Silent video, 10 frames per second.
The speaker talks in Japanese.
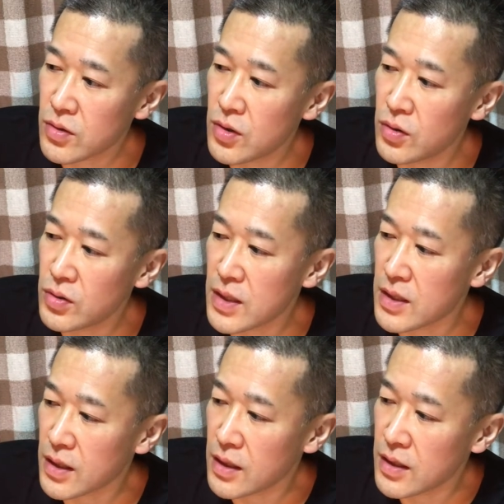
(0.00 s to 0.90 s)
今日で
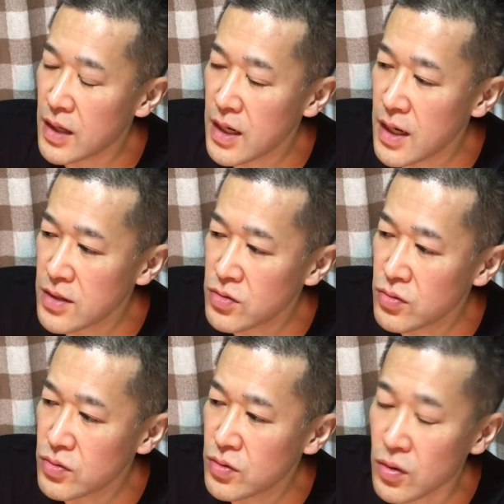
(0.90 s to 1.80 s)
だから
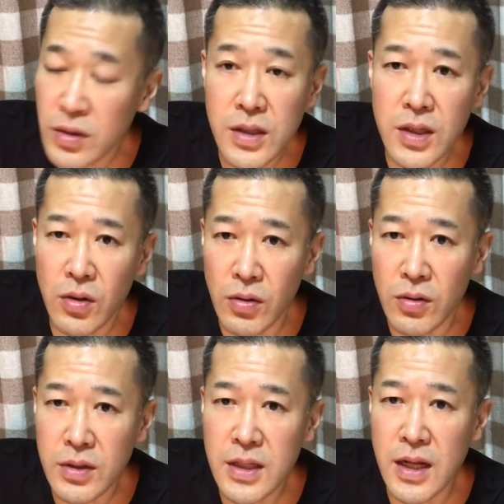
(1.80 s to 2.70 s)
76キロ
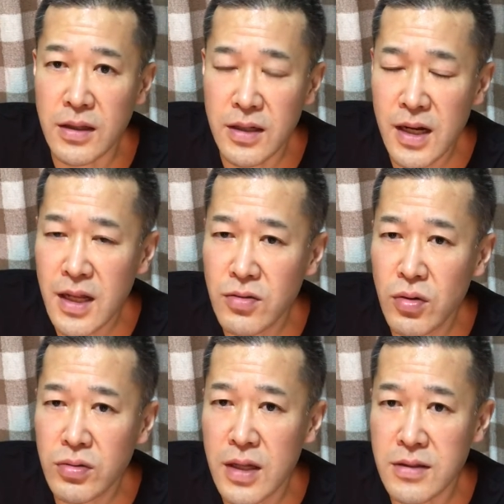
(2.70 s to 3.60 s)
になって
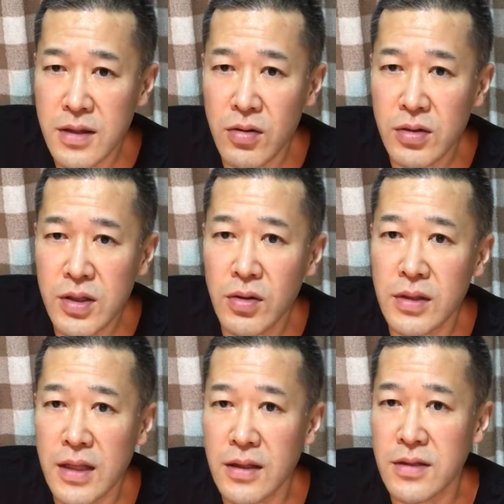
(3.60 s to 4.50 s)
76.0キロ
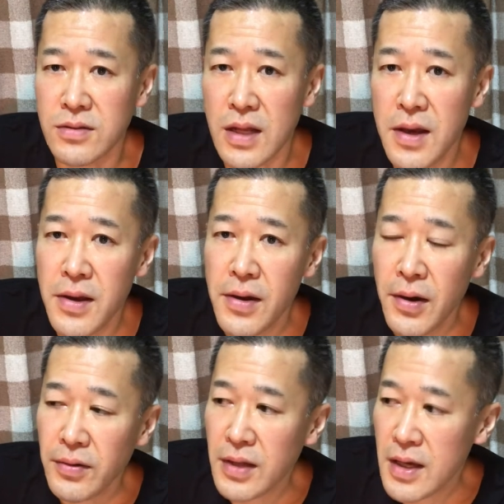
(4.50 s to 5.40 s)
になったんですね
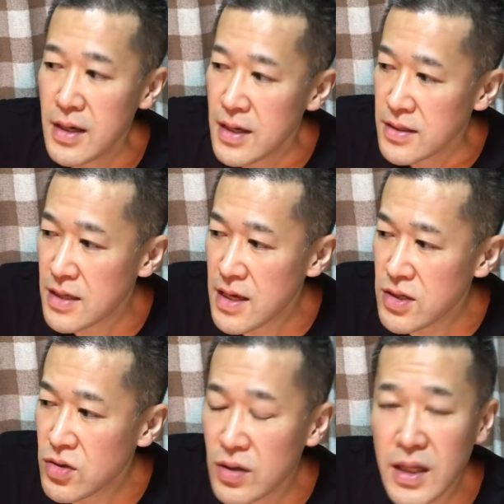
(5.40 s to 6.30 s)
で
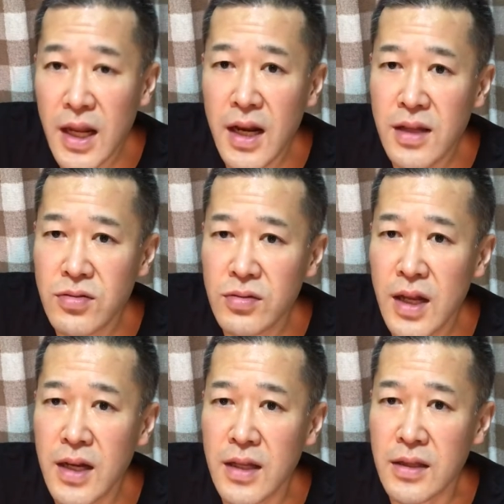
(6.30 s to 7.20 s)
先週が
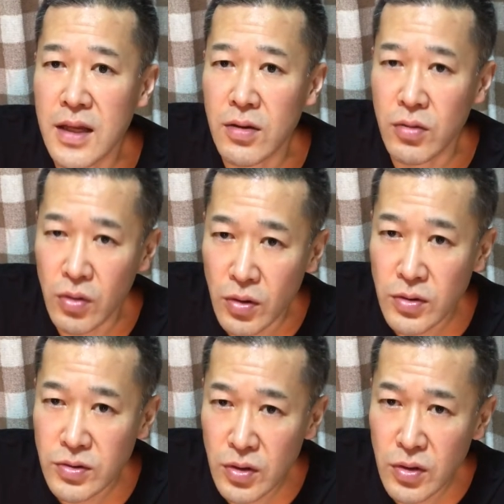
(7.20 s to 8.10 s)
77.5
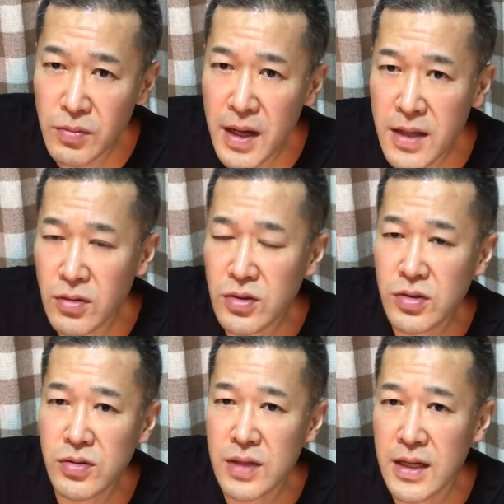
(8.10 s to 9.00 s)
その前の
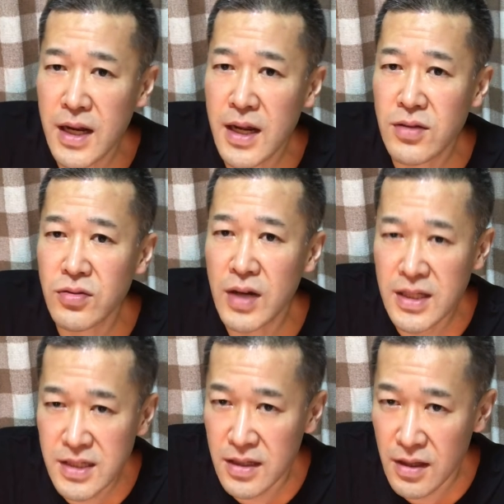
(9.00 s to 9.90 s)
週が
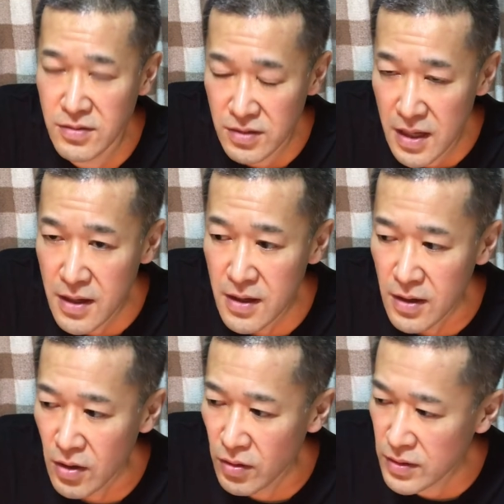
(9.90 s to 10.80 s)
78やったんですね
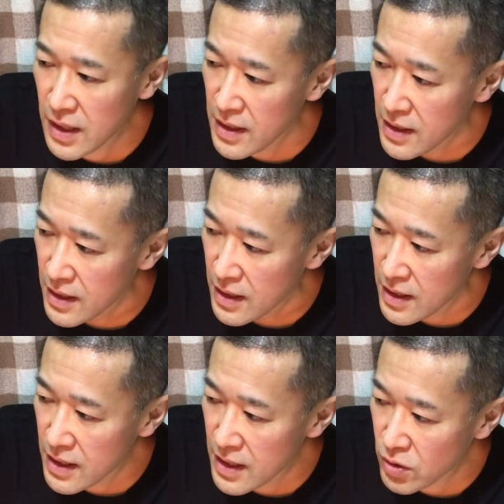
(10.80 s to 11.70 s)
ほんで
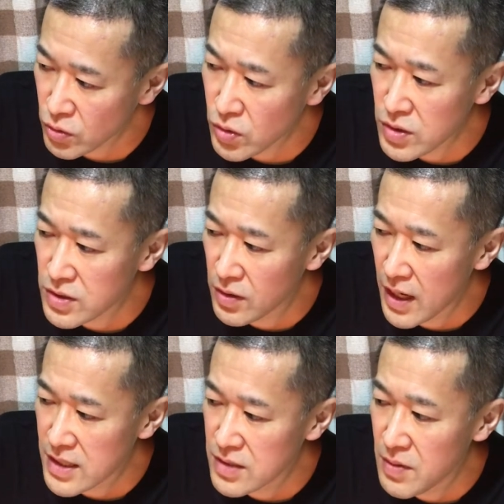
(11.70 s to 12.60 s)
えー、今年の
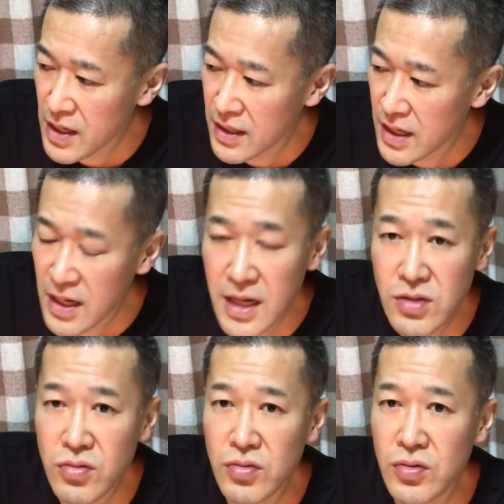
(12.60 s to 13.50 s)
初めが
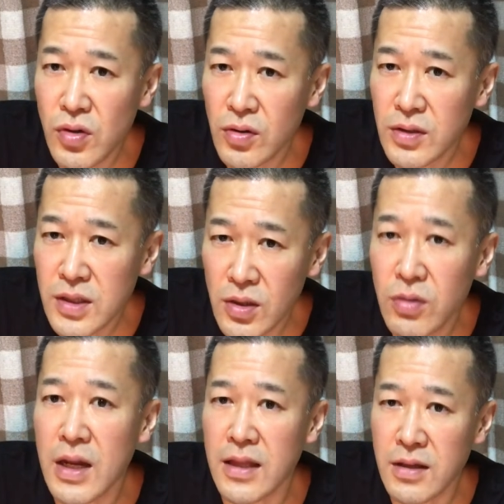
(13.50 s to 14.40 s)
74
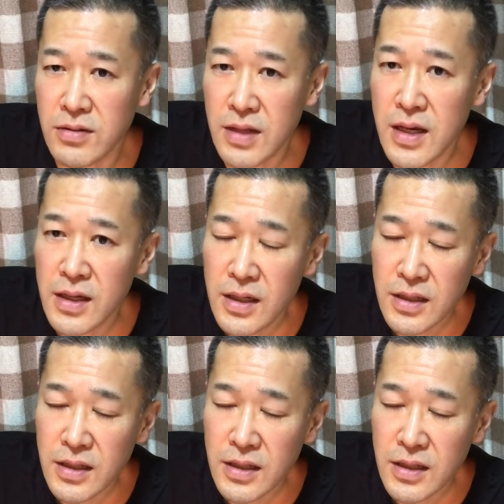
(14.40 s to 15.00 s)
キロぐらいだったんですね。